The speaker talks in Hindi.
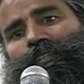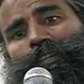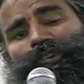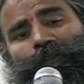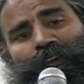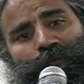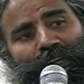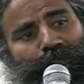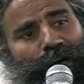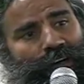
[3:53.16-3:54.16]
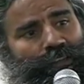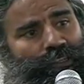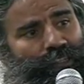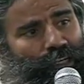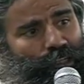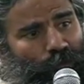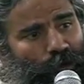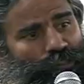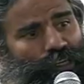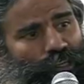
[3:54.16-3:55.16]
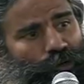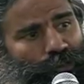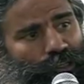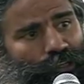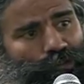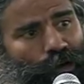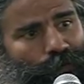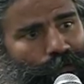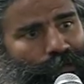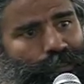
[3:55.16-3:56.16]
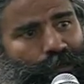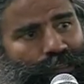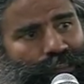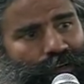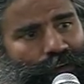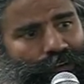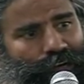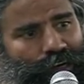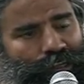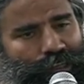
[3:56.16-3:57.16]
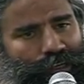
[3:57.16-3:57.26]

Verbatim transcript: या तो आपके पास में आर्थिक ताकत बहुत ज्यादा होती है तो आप लंबे समय तक सरवाइव कर लेते